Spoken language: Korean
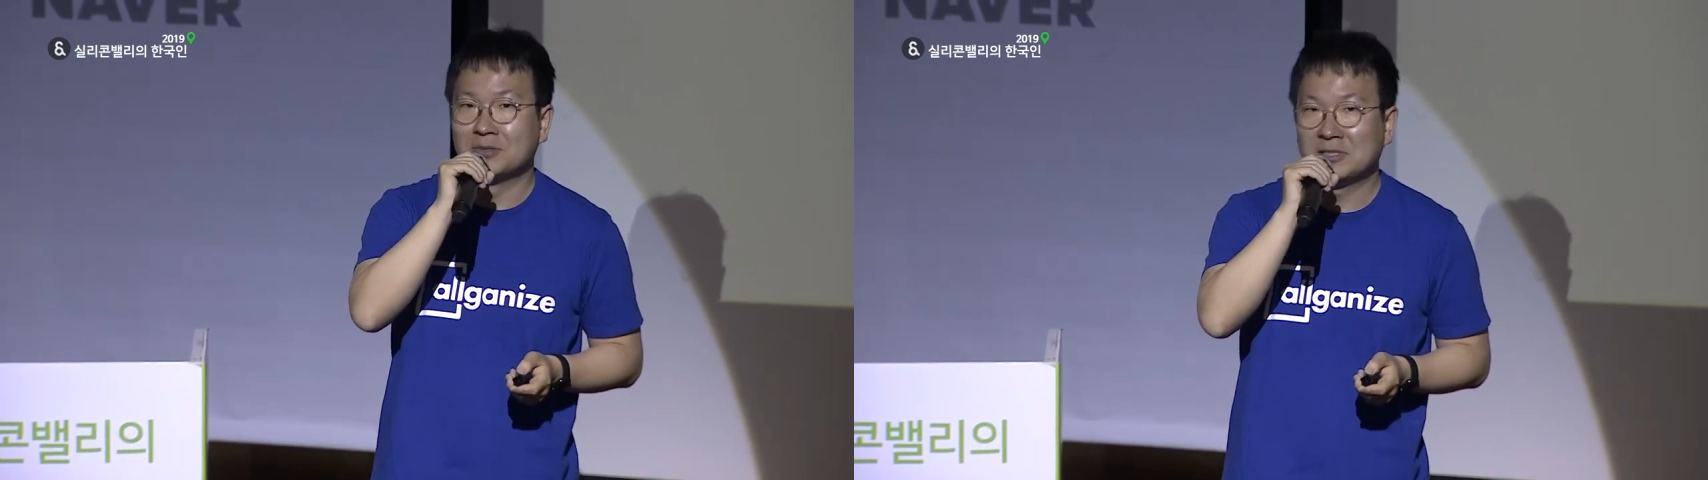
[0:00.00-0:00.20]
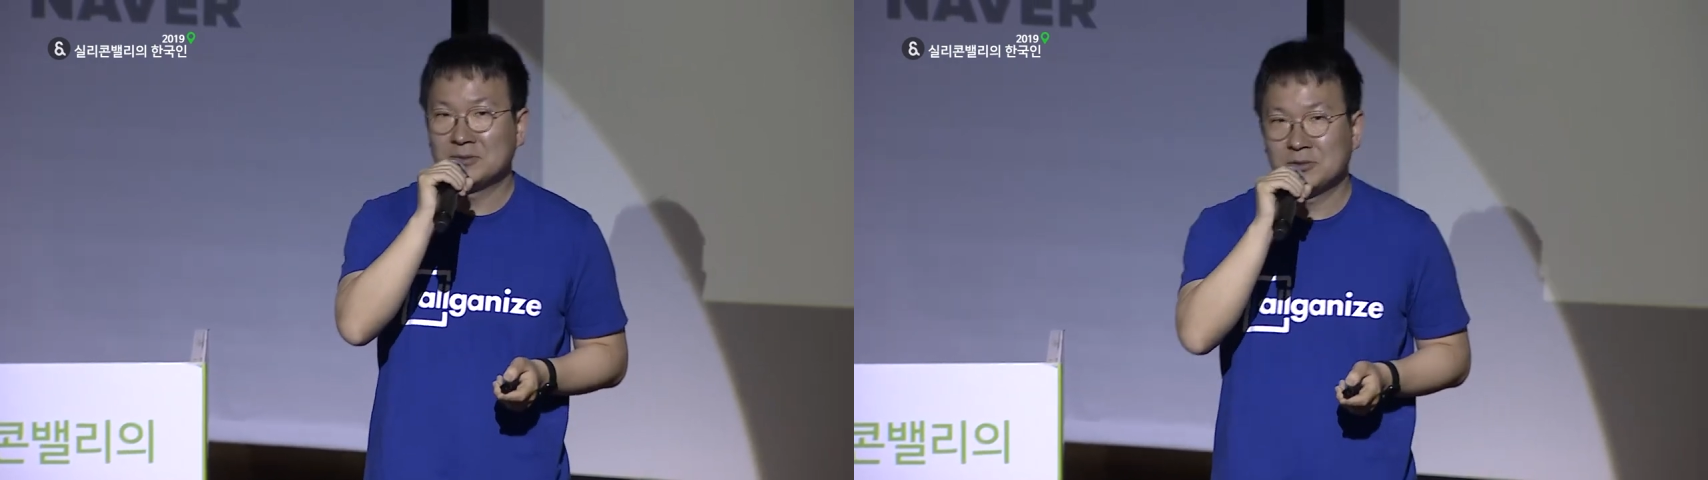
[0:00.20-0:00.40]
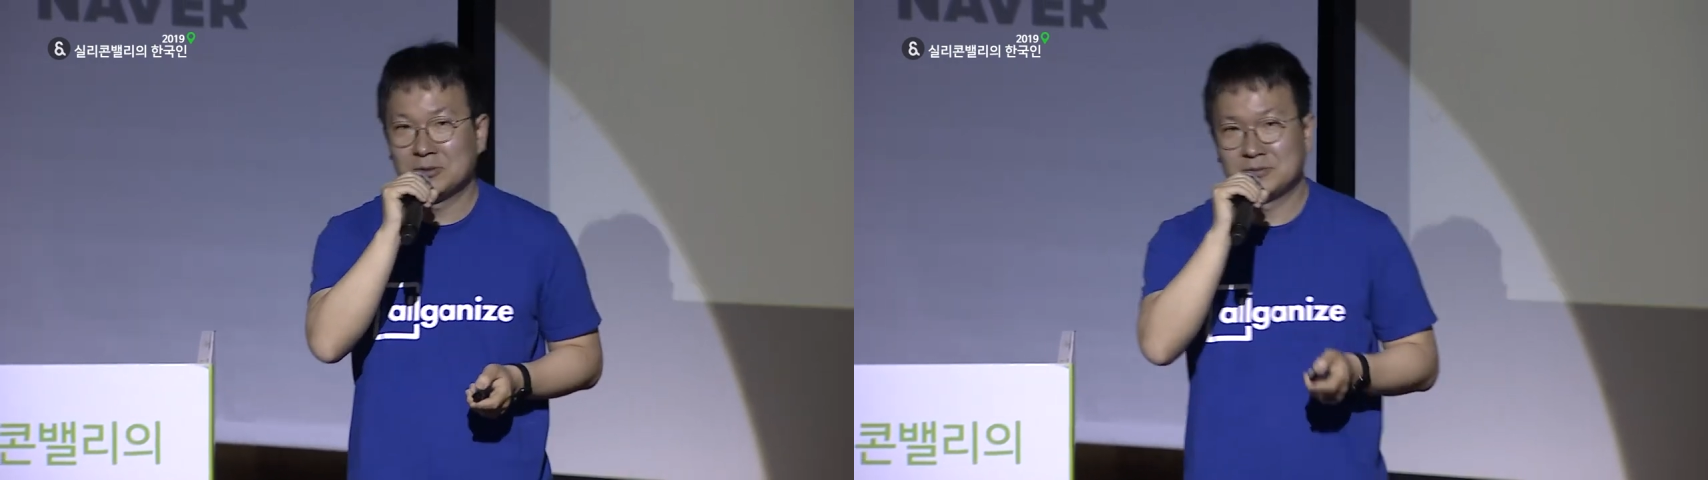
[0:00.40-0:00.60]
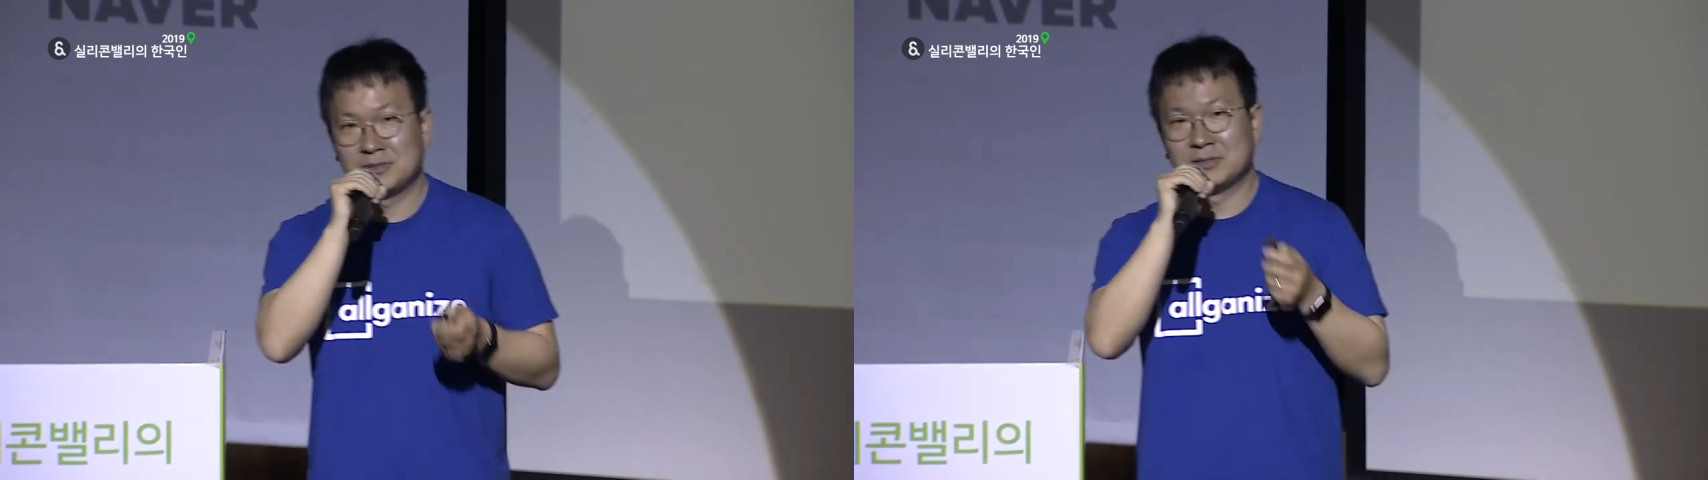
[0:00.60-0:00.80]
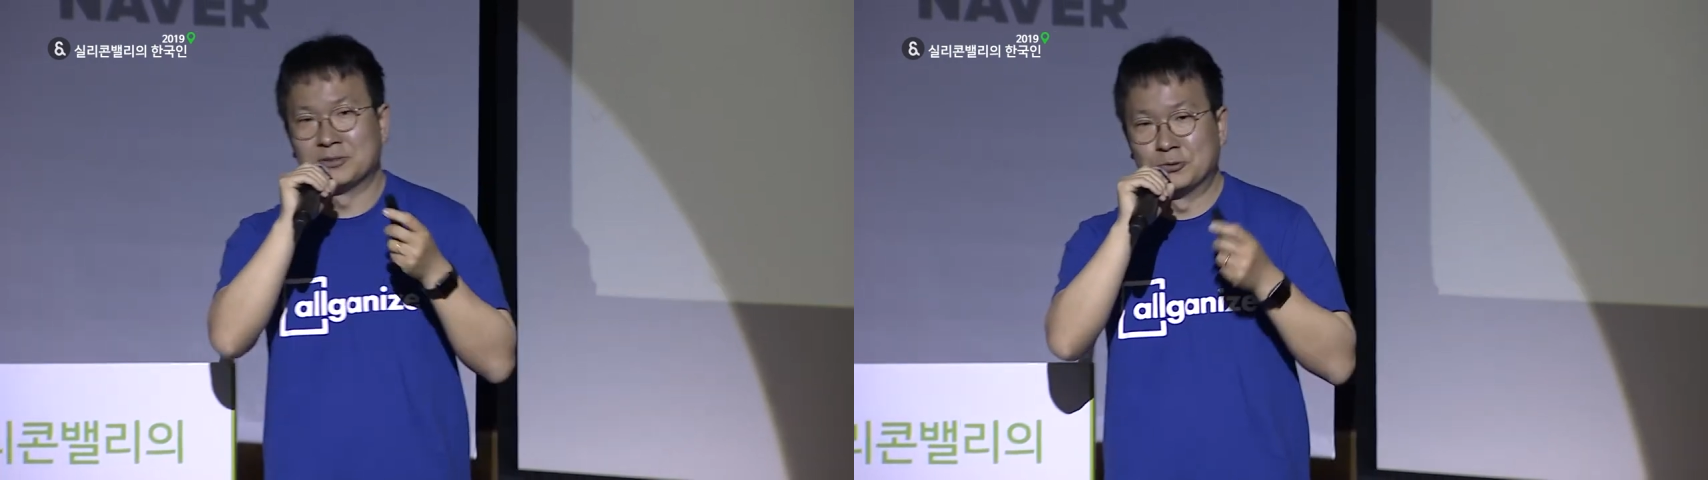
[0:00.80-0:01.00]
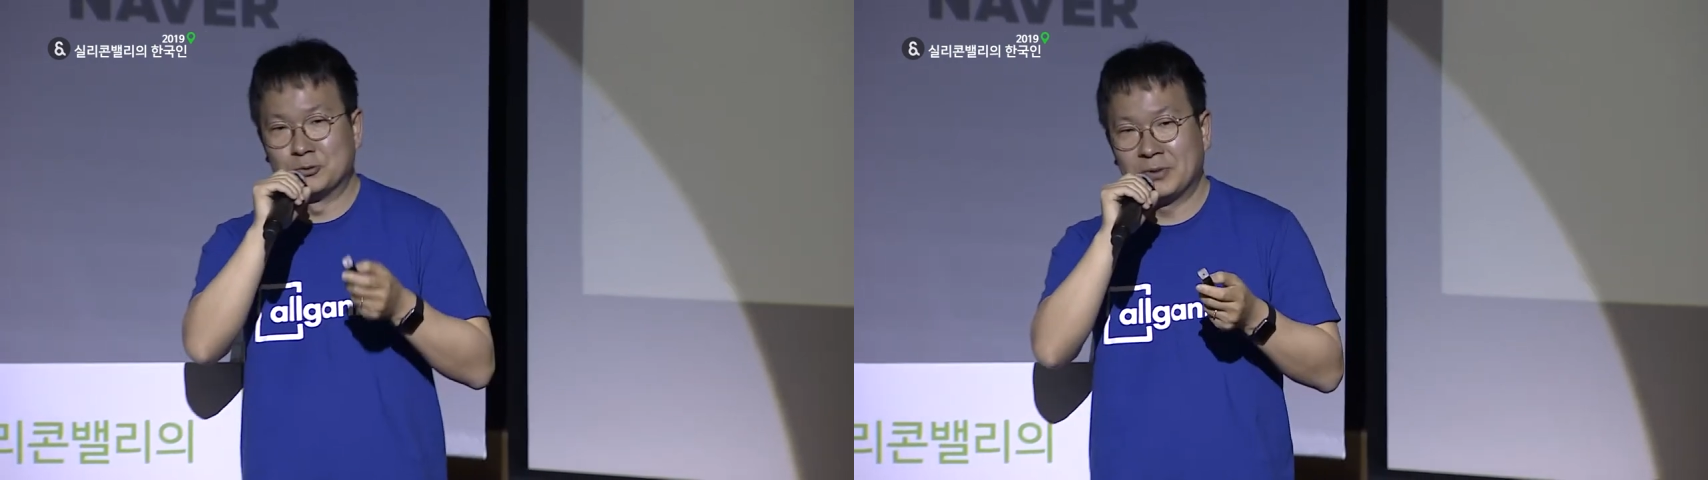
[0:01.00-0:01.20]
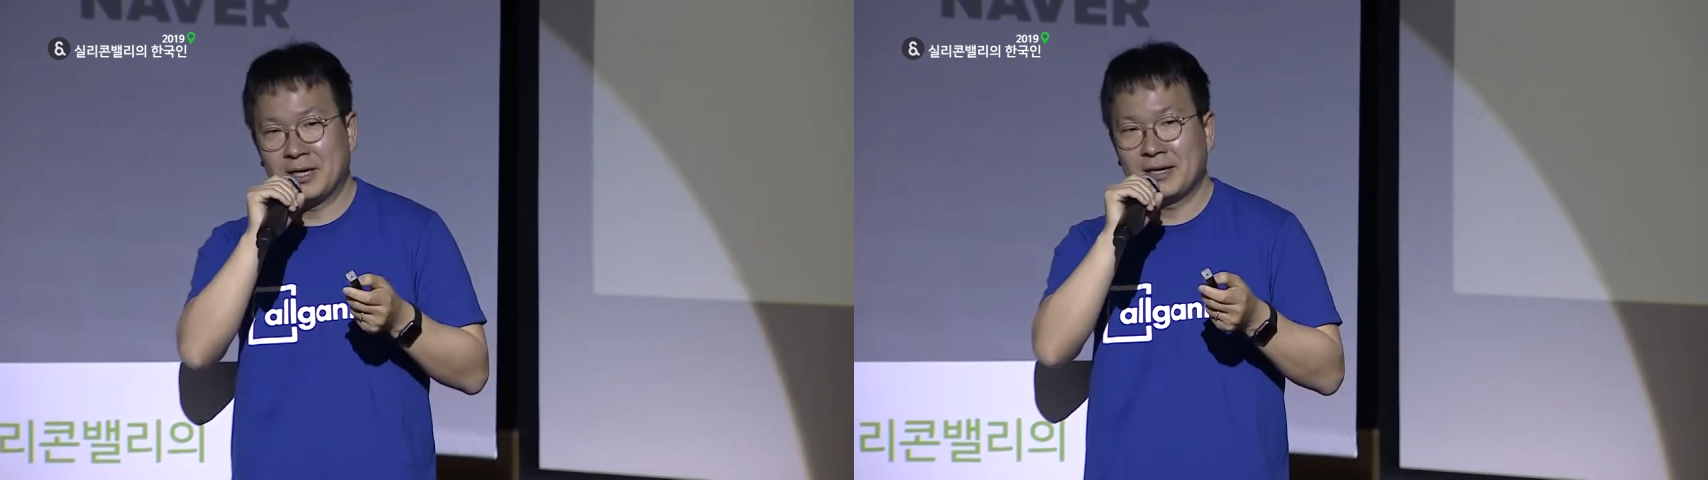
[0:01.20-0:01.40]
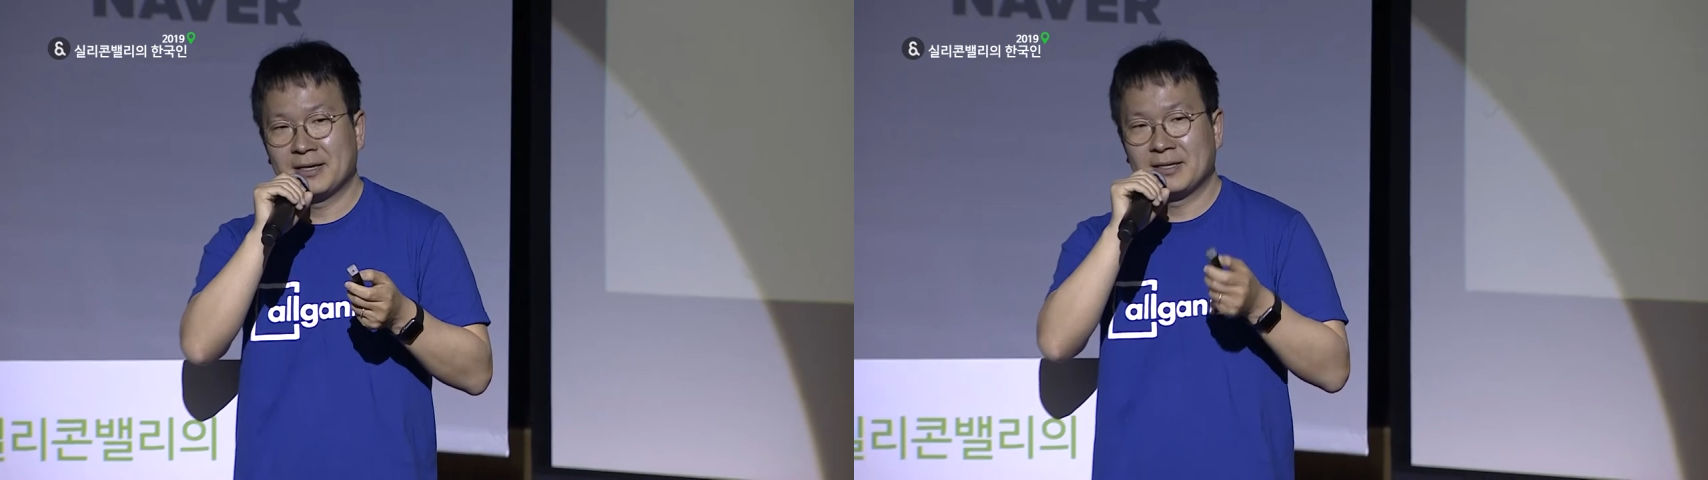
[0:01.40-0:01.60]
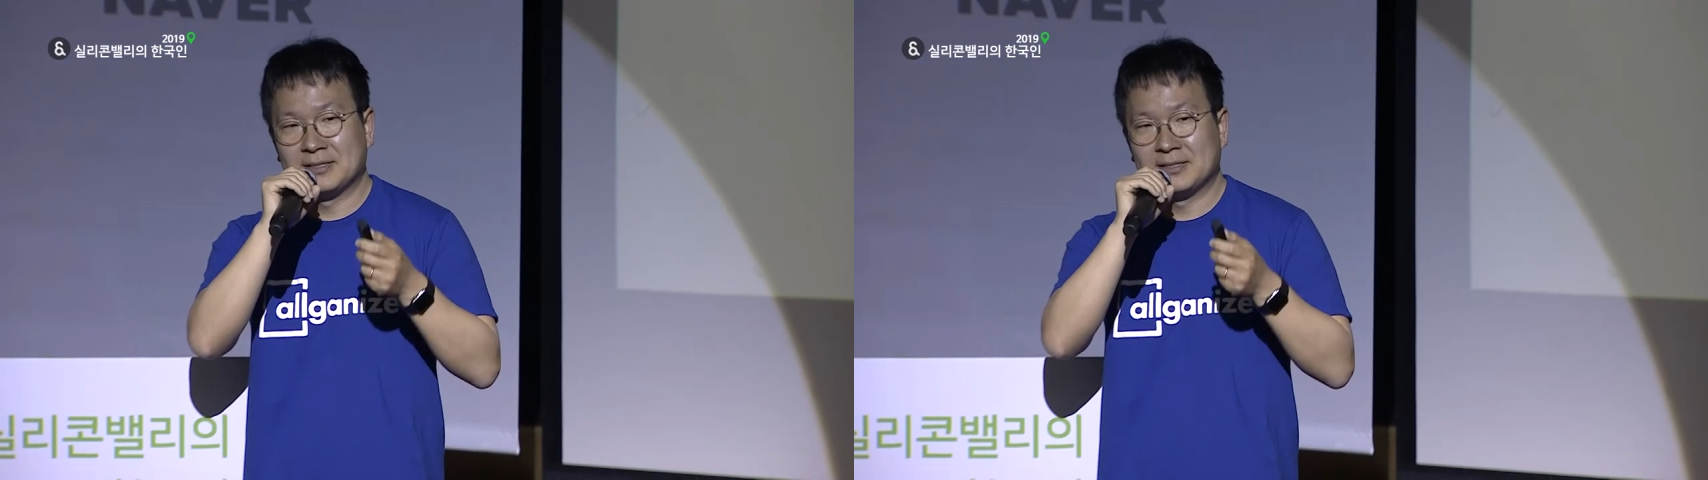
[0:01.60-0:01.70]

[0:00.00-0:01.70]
미쯔비시 UFC 그룹의